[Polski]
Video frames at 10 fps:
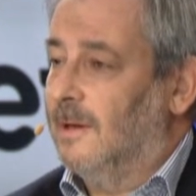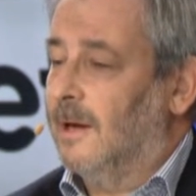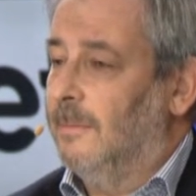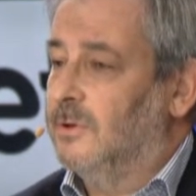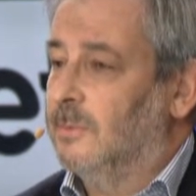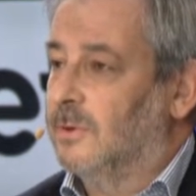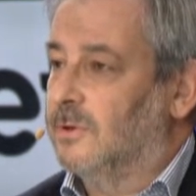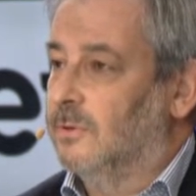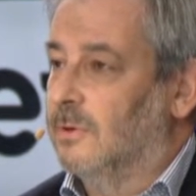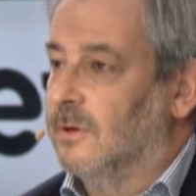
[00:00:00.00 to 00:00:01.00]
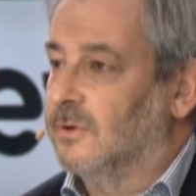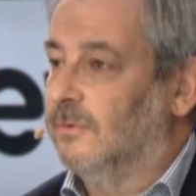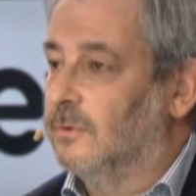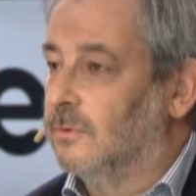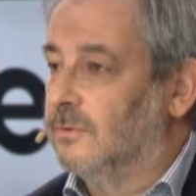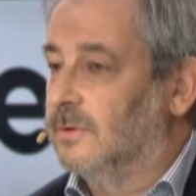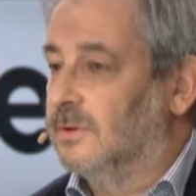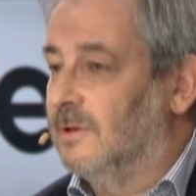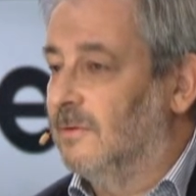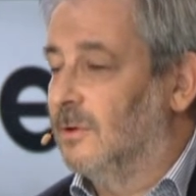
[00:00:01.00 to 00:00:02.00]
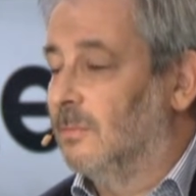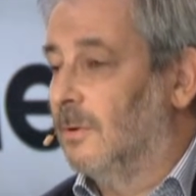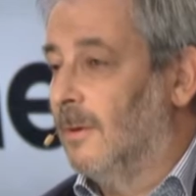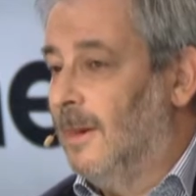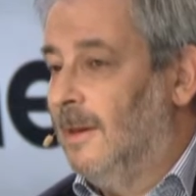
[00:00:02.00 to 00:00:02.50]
jaka będzie procedura rozwodu, więc nie wiadomo,